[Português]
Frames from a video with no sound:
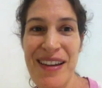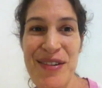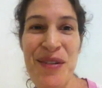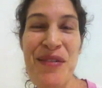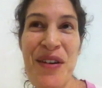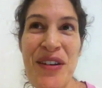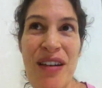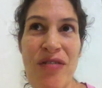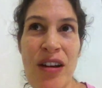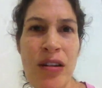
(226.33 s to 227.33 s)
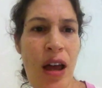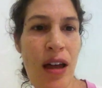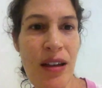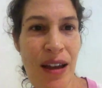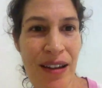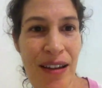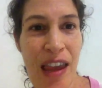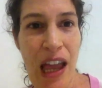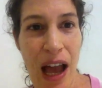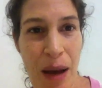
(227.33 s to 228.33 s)
Eu já ouvi alguém falando, ah, é,
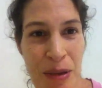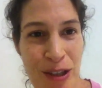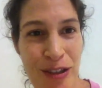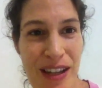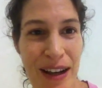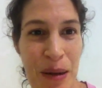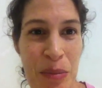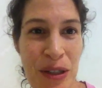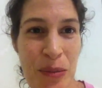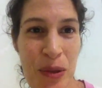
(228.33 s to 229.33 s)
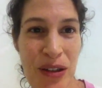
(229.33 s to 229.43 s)
a Amazônia está acabando por